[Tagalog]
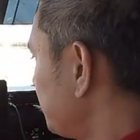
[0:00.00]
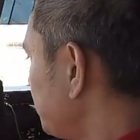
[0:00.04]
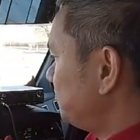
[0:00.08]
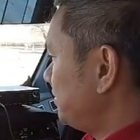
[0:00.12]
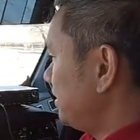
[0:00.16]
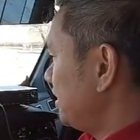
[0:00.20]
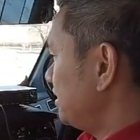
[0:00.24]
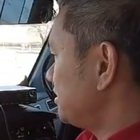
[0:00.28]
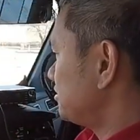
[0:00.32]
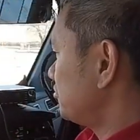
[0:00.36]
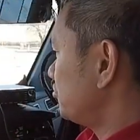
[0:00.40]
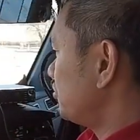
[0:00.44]

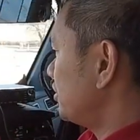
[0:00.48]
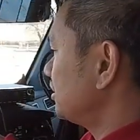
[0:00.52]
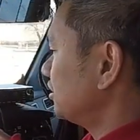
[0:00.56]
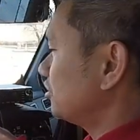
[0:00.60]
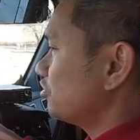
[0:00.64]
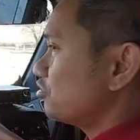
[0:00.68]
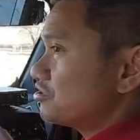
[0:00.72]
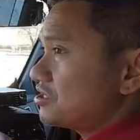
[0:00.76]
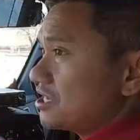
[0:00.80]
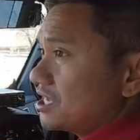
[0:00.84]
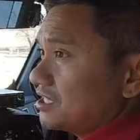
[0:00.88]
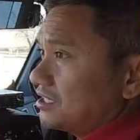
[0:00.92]
GPS ko
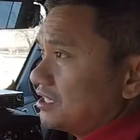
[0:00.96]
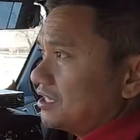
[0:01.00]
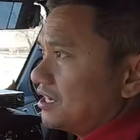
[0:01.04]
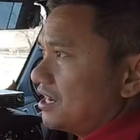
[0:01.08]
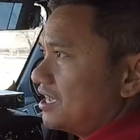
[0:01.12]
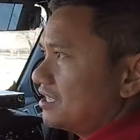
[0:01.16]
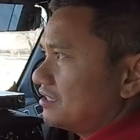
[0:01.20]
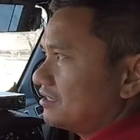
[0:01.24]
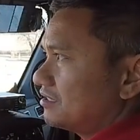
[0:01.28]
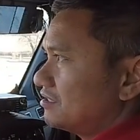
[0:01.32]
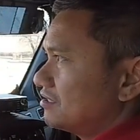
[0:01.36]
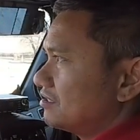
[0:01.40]
anto
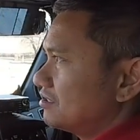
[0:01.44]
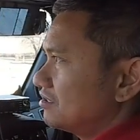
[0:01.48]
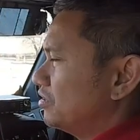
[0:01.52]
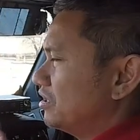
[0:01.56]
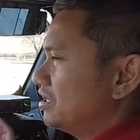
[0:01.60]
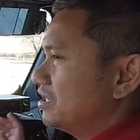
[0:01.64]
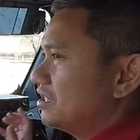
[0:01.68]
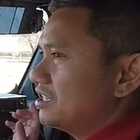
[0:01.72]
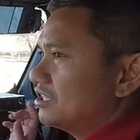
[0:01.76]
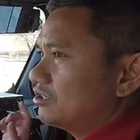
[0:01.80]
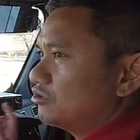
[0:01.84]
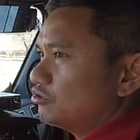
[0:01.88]
satellite.
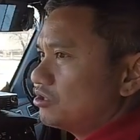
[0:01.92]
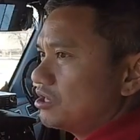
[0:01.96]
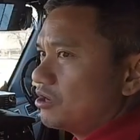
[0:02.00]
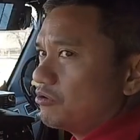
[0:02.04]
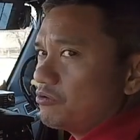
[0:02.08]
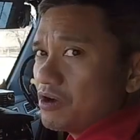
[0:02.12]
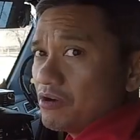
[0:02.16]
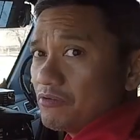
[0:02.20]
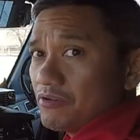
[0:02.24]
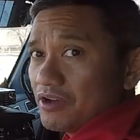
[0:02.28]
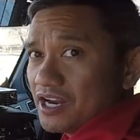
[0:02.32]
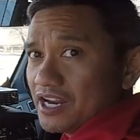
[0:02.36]
Hindi to
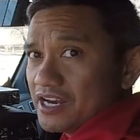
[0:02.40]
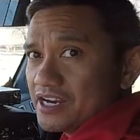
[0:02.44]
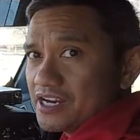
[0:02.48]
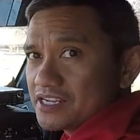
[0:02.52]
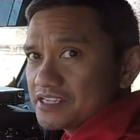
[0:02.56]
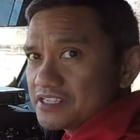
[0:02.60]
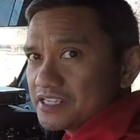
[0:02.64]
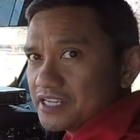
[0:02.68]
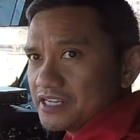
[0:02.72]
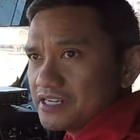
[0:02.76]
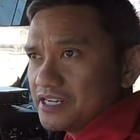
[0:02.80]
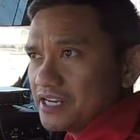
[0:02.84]
nawawala
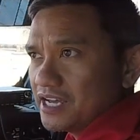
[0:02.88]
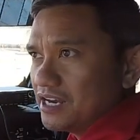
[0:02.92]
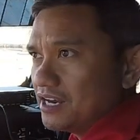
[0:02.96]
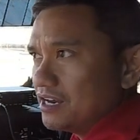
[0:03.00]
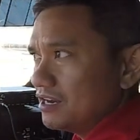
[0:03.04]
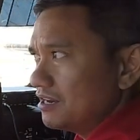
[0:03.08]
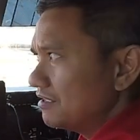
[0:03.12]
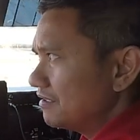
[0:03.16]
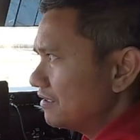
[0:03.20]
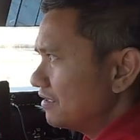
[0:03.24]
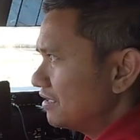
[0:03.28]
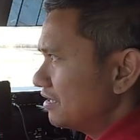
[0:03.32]
ng
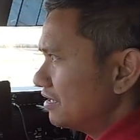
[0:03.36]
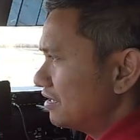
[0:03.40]
signal.